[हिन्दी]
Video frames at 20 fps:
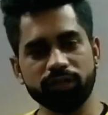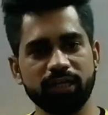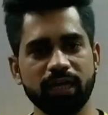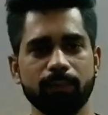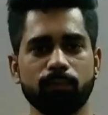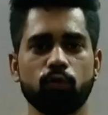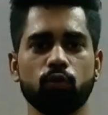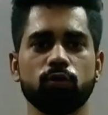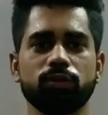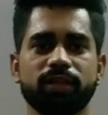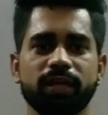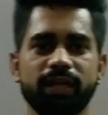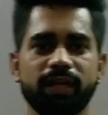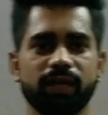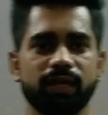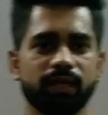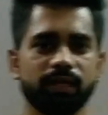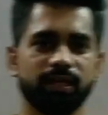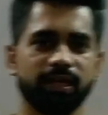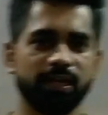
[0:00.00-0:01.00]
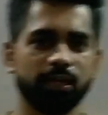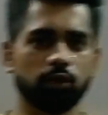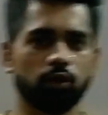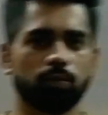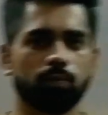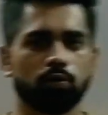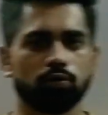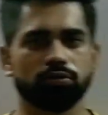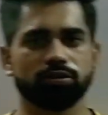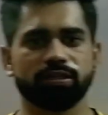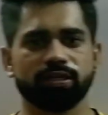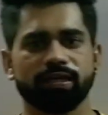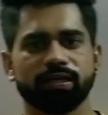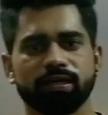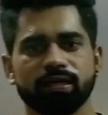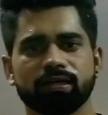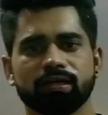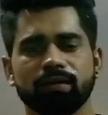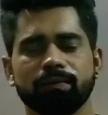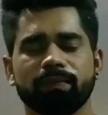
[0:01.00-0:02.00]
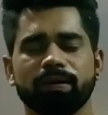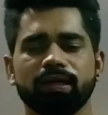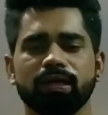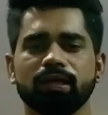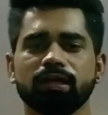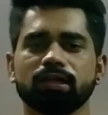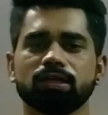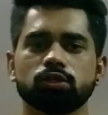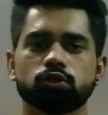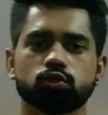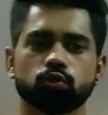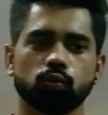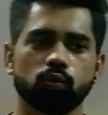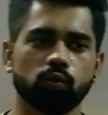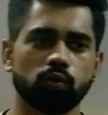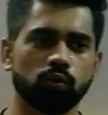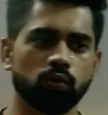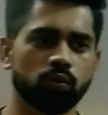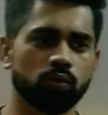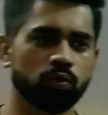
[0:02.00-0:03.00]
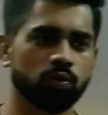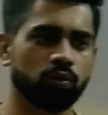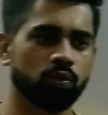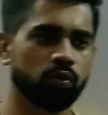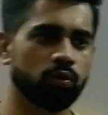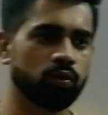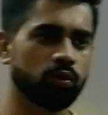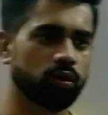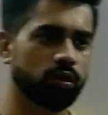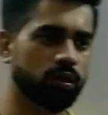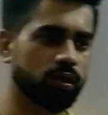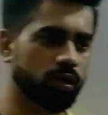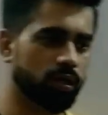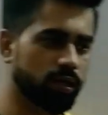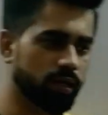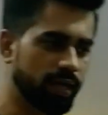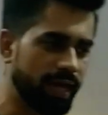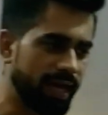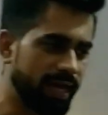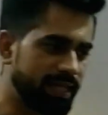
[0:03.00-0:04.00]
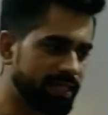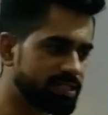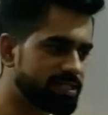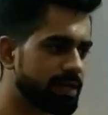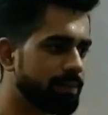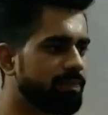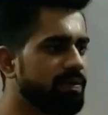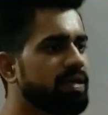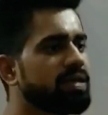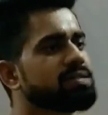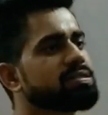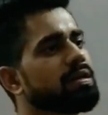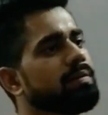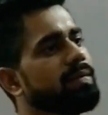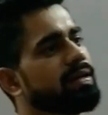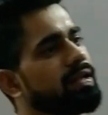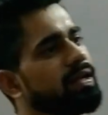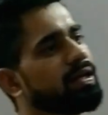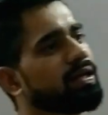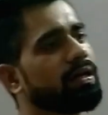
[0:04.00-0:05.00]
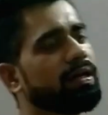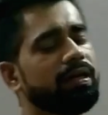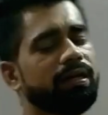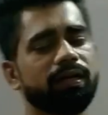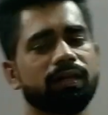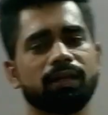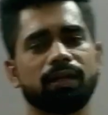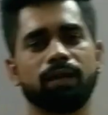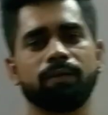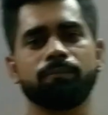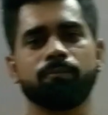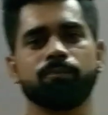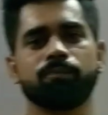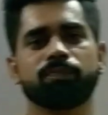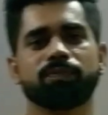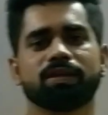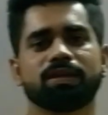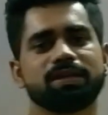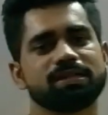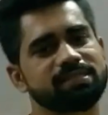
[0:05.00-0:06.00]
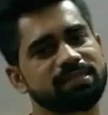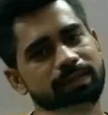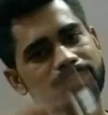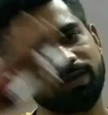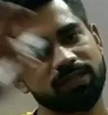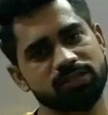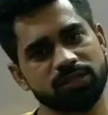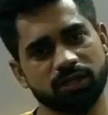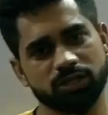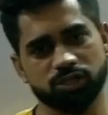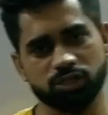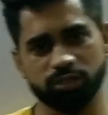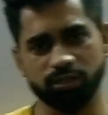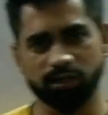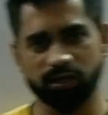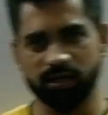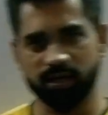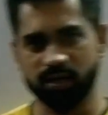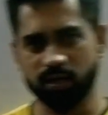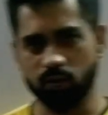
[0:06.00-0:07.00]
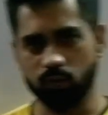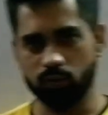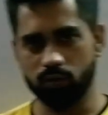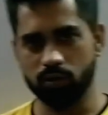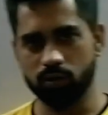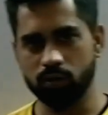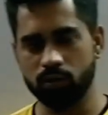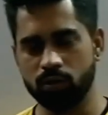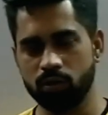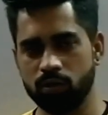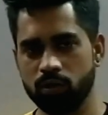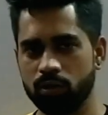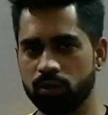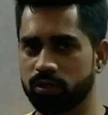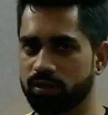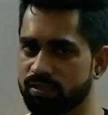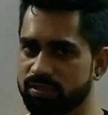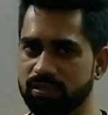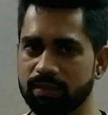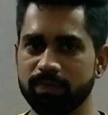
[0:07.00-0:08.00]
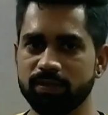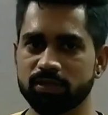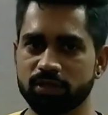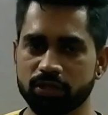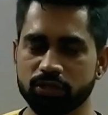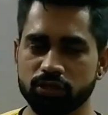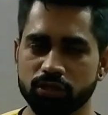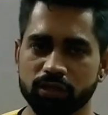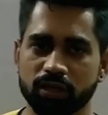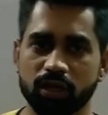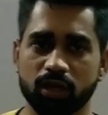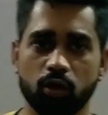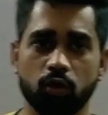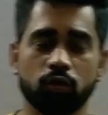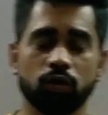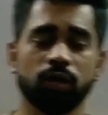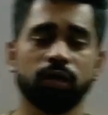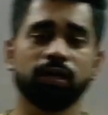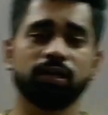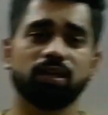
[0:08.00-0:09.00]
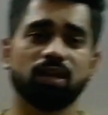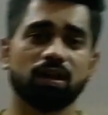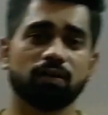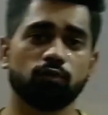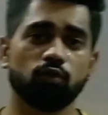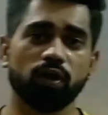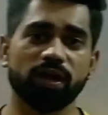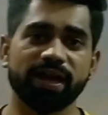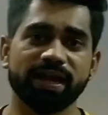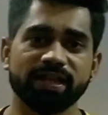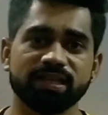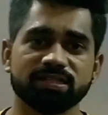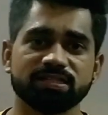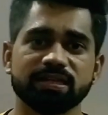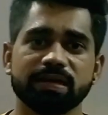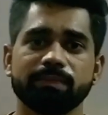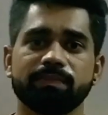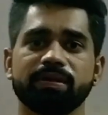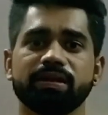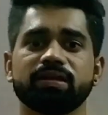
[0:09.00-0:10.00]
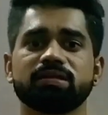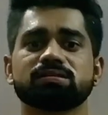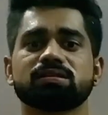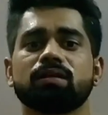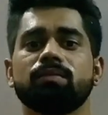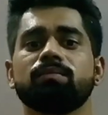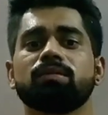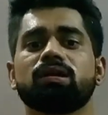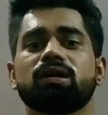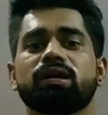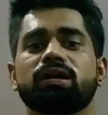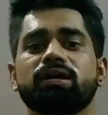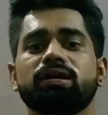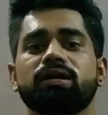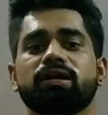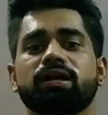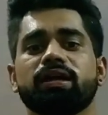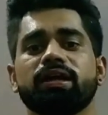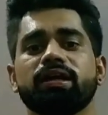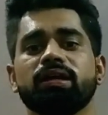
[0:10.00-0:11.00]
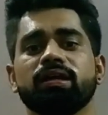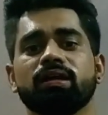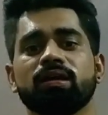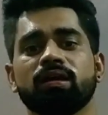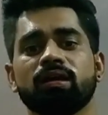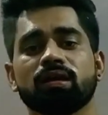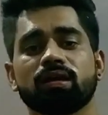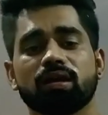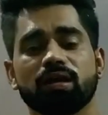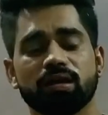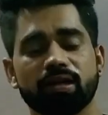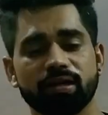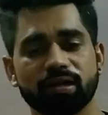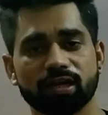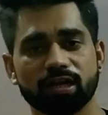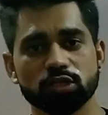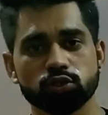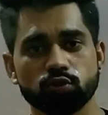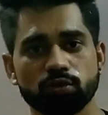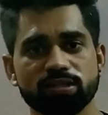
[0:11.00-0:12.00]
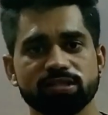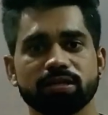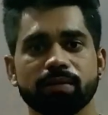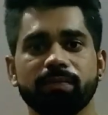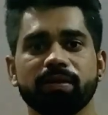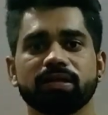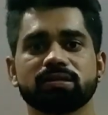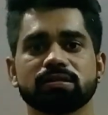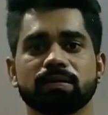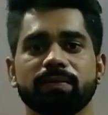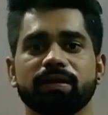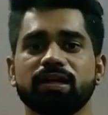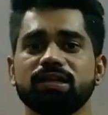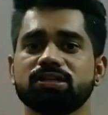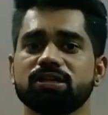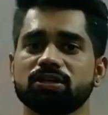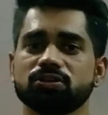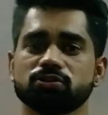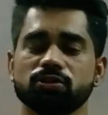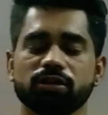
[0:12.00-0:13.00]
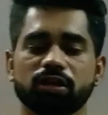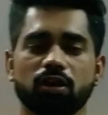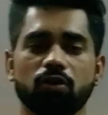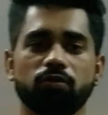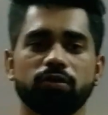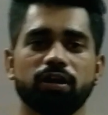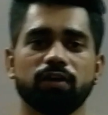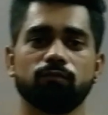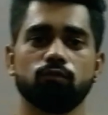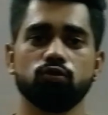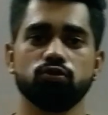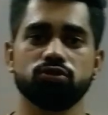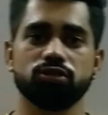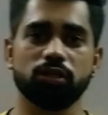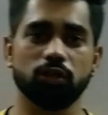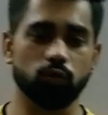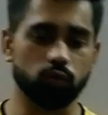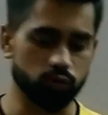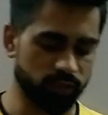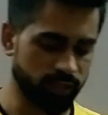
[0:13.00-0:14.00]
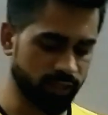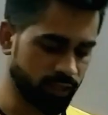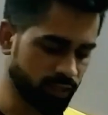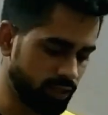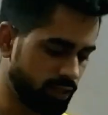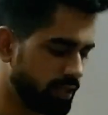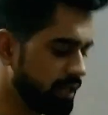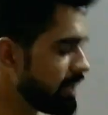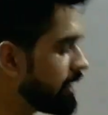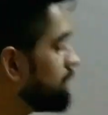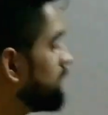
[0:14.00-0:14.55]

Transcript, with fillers: ये बोलता है यार ये लॉ बोलती है कि भाई जो एल्जेबरिक सम है ना करंट का किसी भी जंक्शन के अराउंड किसी भी जंक्शन के अराउंड यार वो एल्जेब्रिक सम करंट के करंट का जो एल्जेब्रिक सम है ना जंक्शन के अराउंड यार वो जीरो होता है ठीक है